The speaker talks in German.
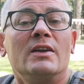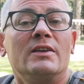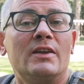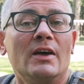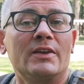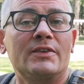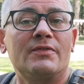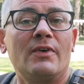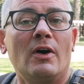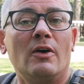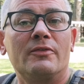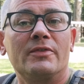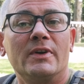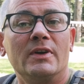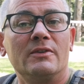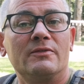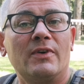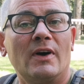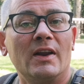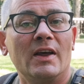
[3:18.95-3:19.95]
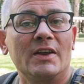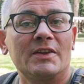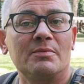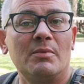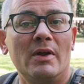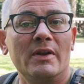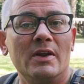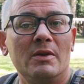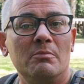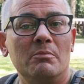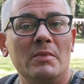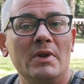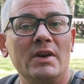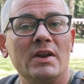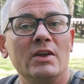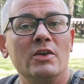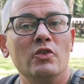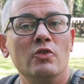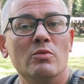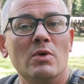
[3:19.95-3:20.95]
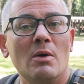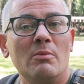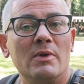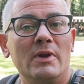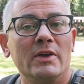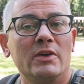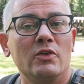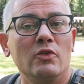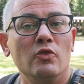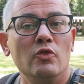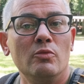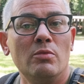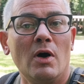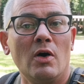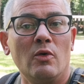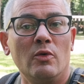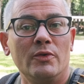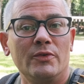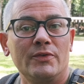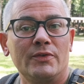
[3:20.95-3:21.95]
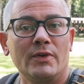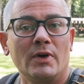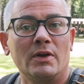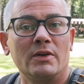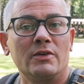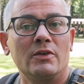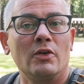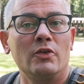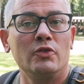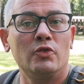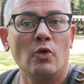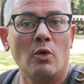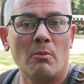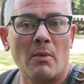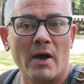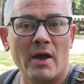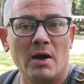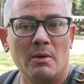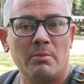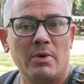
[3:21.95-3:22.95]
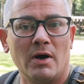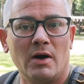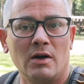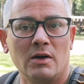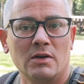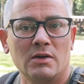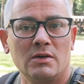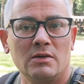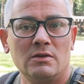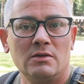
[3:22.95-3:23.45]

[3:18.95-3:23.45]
Das war auf jeden Fall erstmal ein Mini-Überblick über unseren Domeyer Park.